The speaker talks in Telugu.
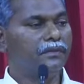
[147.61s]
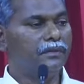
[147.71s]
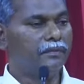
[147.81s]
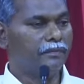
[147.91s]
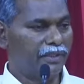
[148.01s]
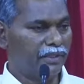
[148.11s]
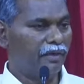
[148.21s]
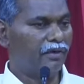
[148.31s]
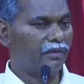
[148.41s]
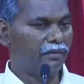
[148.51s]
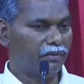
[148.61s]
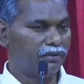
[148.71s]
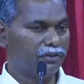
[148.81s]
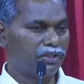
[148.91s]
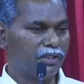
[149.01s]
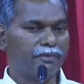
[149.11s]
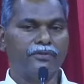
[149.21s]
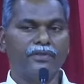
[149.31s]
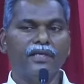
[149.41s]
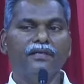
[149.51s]
మందిర ఆవరణంలోకి వచ్చినప్పుడు
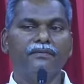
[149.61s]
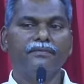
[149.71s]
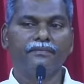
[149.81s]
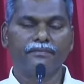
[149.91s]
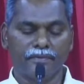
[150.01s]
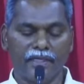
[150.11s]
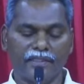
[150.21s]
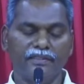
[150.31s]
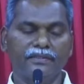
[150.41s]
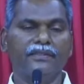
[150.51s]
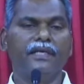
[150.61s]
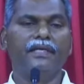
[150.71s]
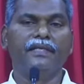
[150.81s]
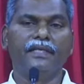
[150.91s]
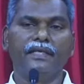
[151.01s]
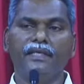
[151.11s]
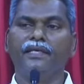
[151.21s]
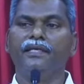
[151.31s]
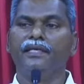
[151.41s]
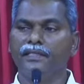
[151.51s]
కూడా ప్రార్థన ఏది
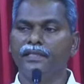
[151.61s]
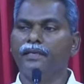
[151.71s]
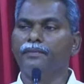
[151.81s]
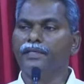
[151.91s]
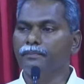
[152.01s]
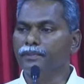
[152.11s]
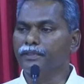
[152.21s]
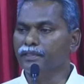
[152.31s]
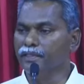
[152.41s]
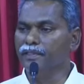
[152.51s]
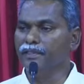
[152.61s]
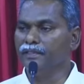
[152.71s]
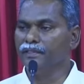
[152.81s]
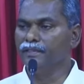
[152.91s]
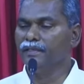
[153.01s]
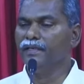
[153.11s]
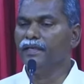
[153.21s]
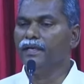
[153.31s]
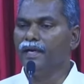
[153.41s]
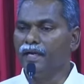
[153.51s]
ఏది ఏమైనప్పటికీ
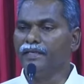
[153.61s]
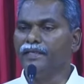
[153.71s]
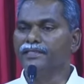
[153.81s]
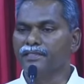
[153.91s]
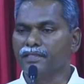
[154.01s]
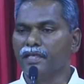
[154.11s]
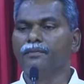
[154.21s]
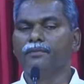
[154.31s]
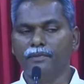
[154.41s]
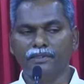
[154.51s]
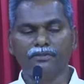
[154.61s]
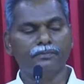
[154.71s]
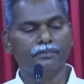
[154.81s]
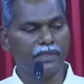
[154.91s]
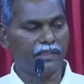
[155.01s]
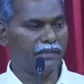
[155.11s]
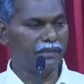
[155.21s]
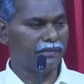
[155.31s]
అడిగే స్థలము మాత్రం ప్రార్థన